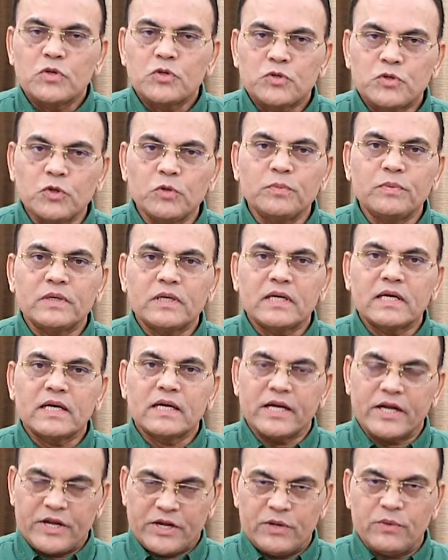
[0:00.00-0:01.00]
शुभ
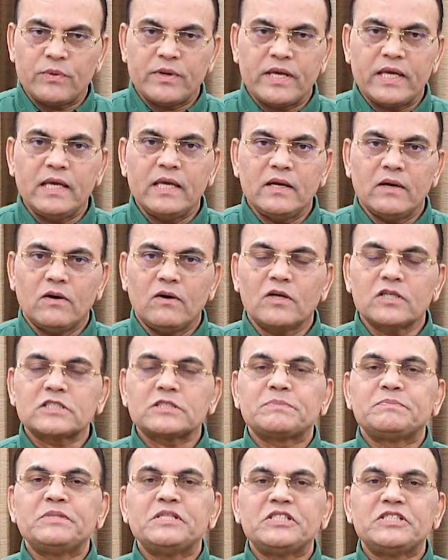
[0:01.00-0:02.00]
घटियों की
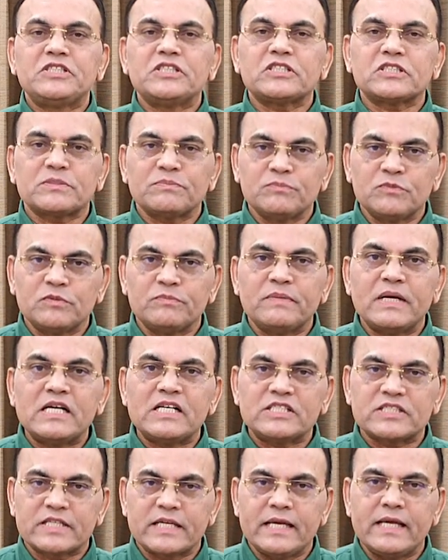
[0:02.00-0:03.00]
ऑस्पिशियस
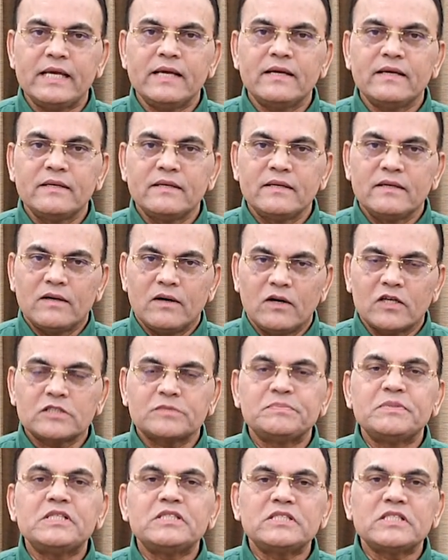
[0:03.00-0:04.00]
मोमेंट्स की
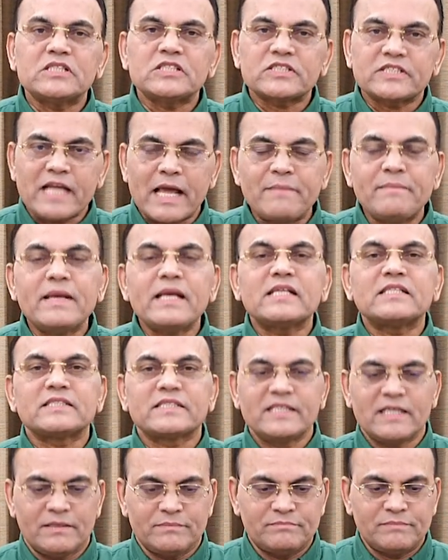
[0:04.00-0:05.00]
ऑस्पिशियस टाइमिंग्स
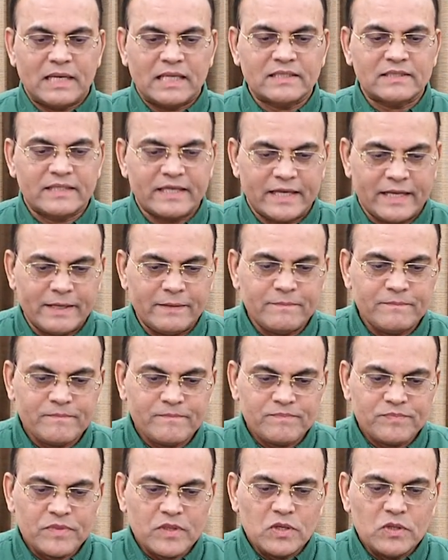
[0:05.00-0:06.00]
की हम बात करें
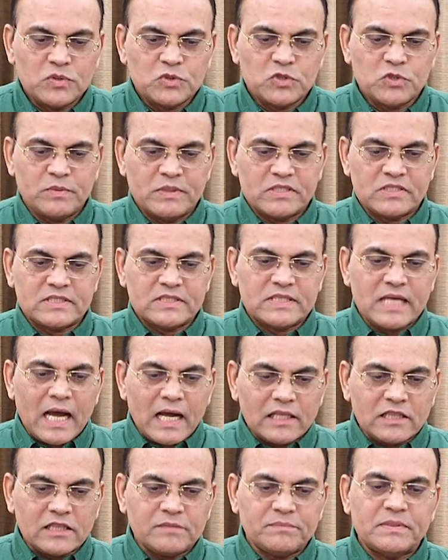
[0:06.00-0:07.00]
सुबह
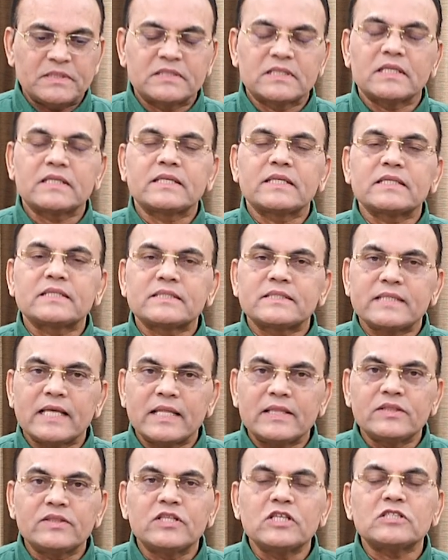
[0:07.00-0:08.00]
सात बजकर के
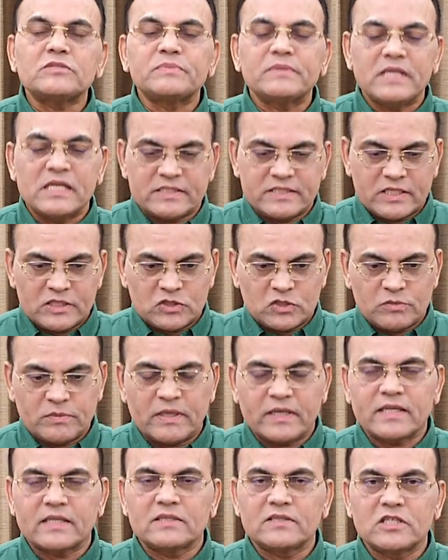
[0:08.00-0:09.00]
सैंतीस मिनट से
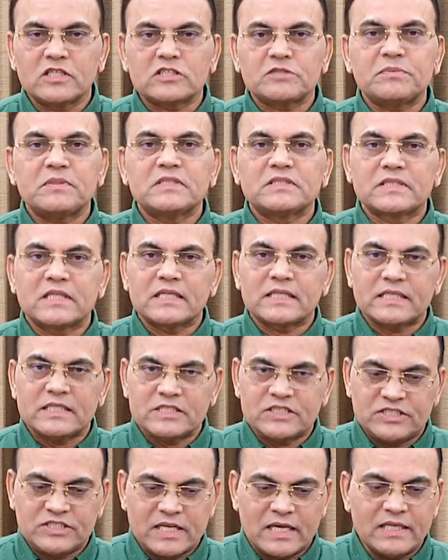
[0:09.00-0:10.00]
सुबह के दस बजकर के
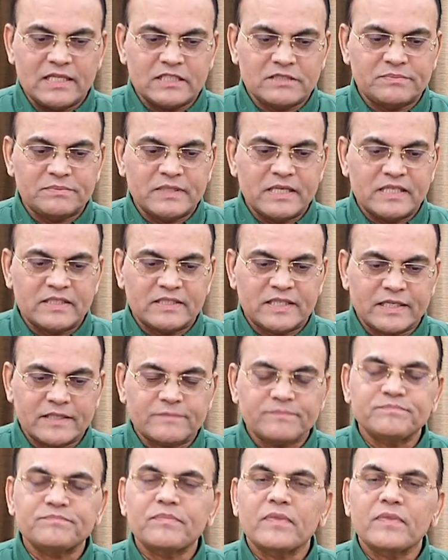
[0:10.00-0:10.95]
चालीस मिनट तक